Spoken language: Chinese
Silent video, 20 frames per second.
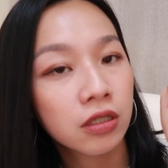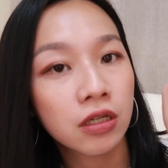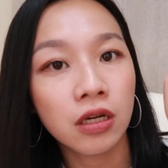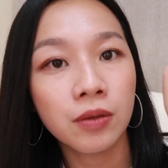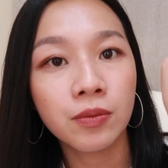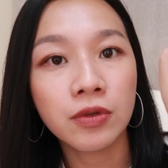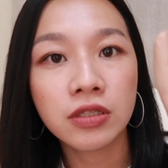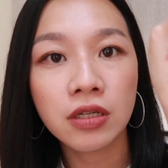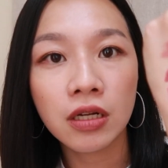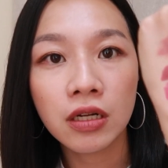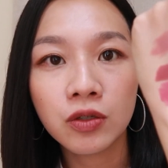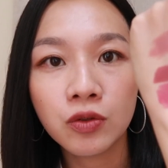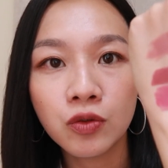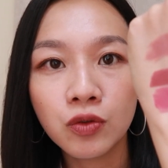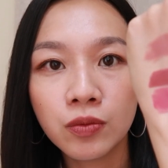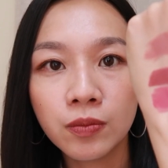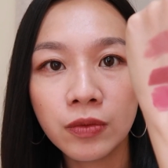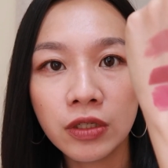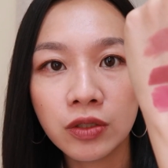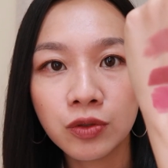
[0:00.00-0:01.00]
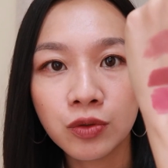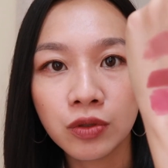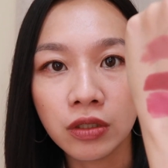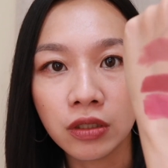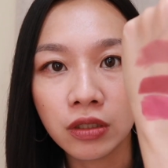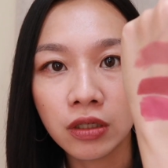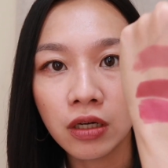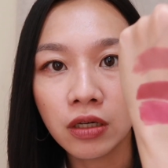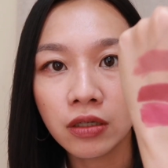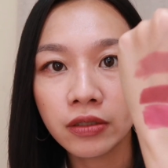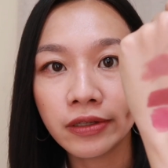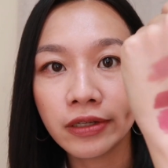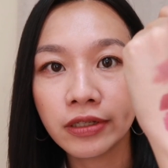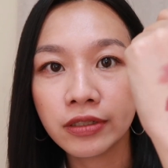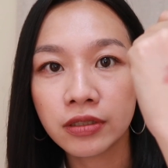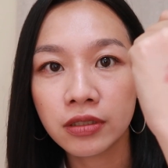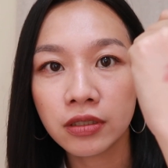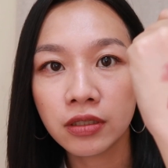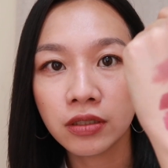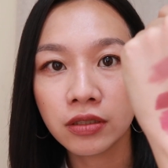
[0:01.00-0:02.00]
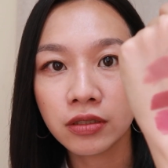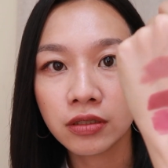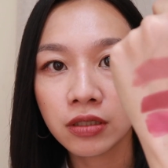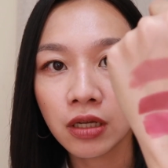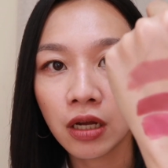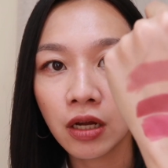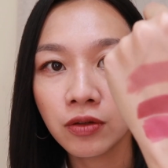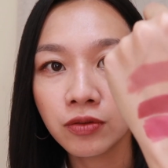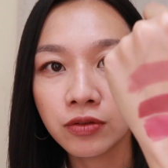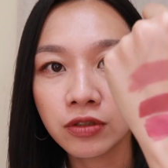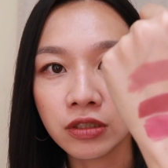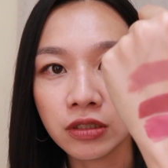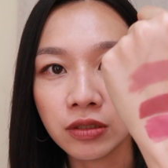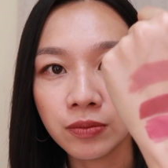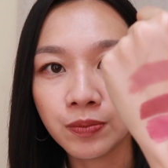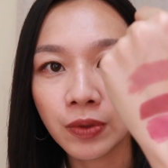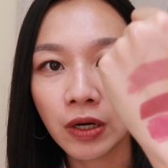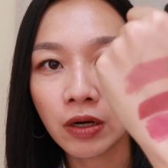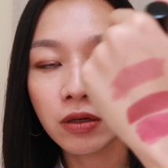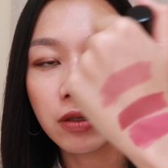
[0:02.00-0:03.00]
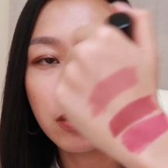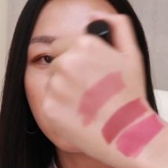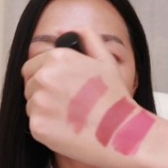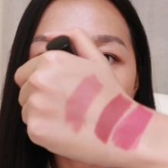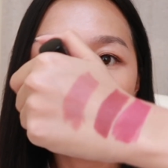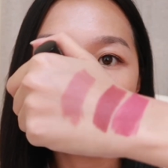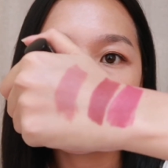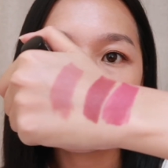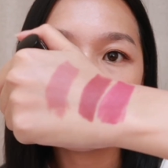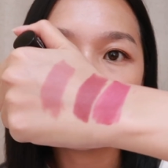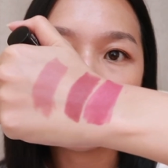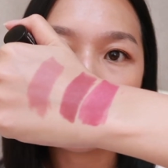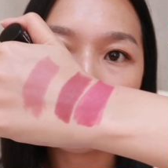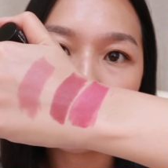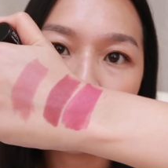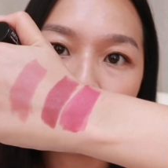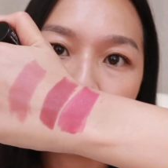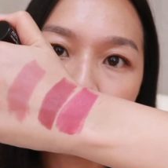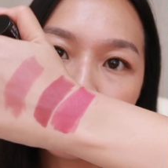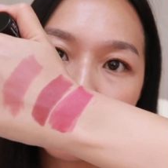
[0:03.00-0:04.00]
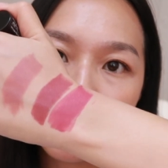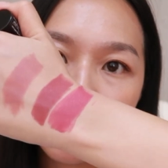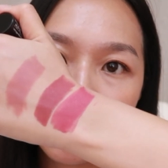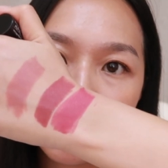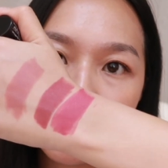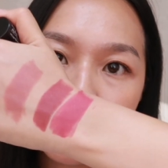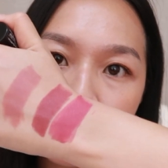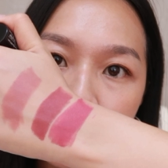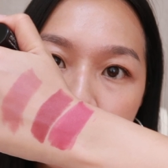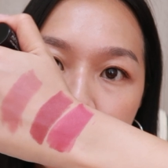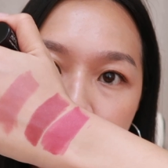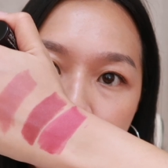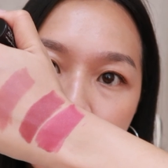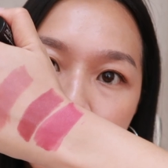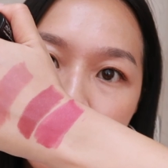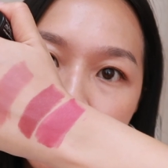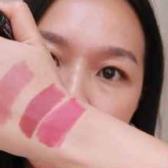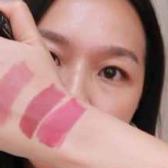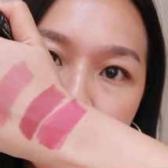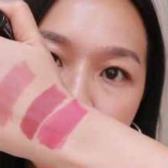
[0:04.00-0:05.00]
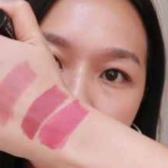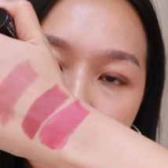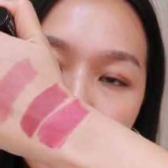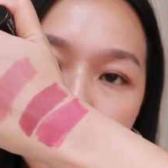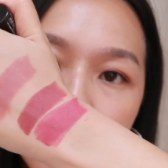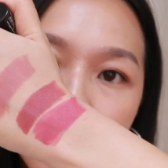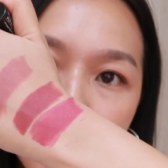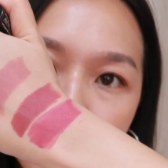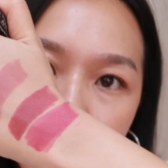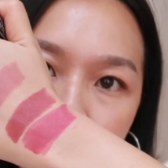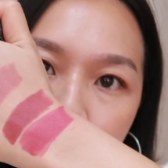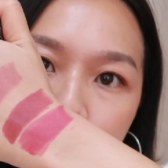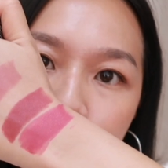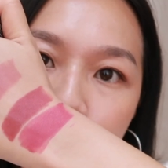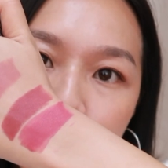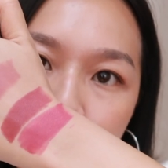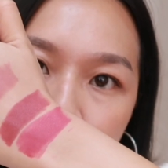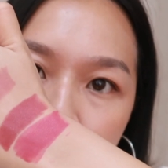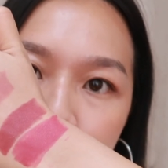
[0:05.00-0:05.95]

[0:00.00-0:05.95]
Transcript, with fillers: 他们家的雾面唇膏颜色超级饱和，而且你们看这三个颜色都